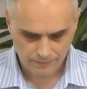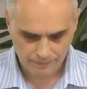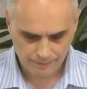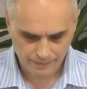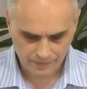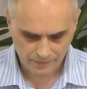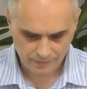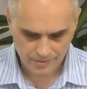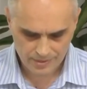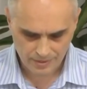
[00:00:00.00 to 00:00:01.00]
Первое
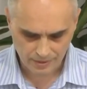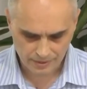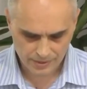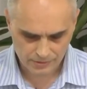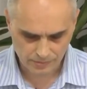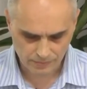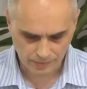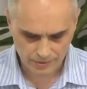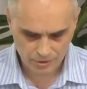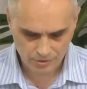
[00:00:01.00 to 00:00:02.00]
место я хотел бы
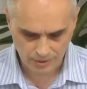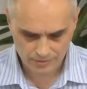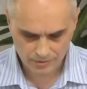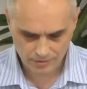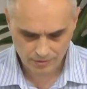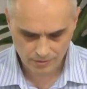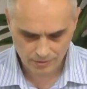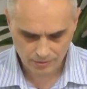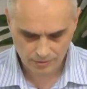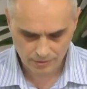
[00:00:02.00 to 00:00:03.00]
прочитать
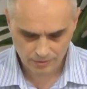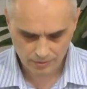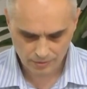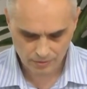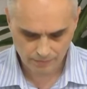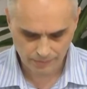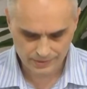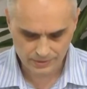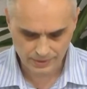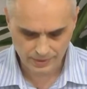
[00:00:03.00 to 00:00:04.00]

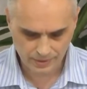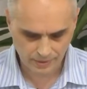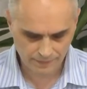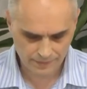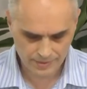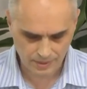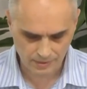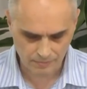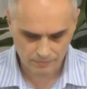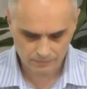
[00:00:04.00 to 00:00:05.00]
послание к Ефесянам,